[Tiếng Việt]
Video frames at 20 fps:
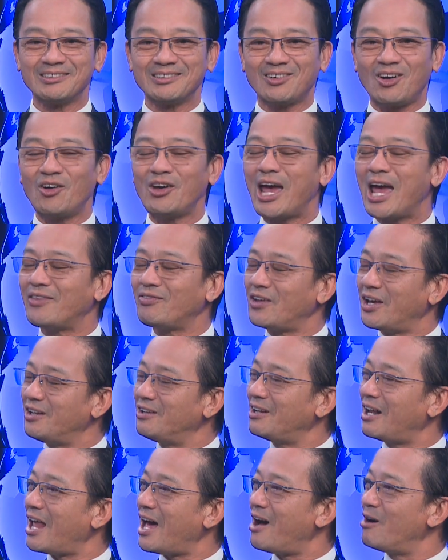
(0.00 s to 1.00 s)
có nghe
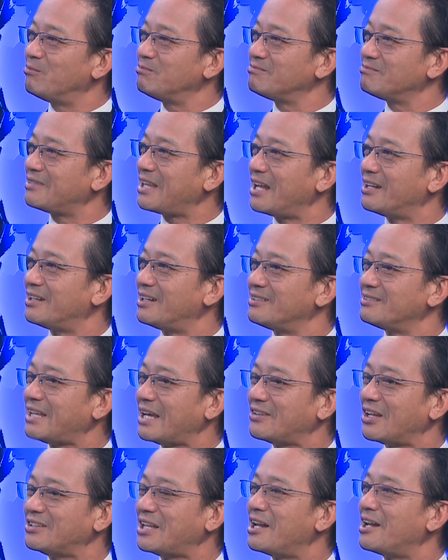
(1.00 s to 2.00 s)
tin là ông thành tài
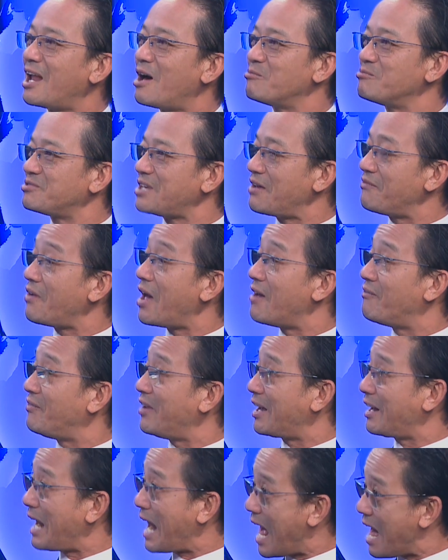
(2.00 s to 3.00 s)
tử Thành Long sẽ về
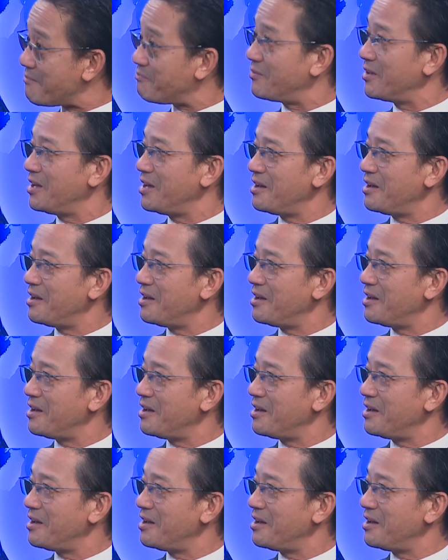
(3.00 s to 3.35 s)
Việt Nam